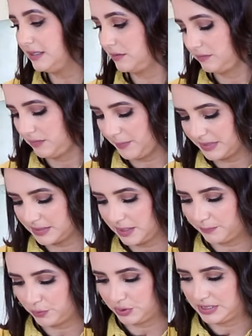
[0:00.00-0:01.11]
بصير
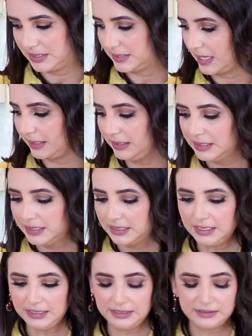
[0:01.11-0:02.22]
كمصدر بروتين ثاني
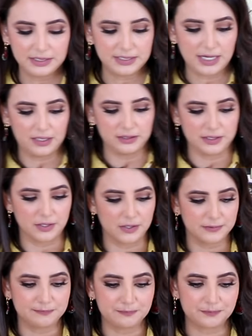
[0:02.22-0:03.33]
رح نتركها على النار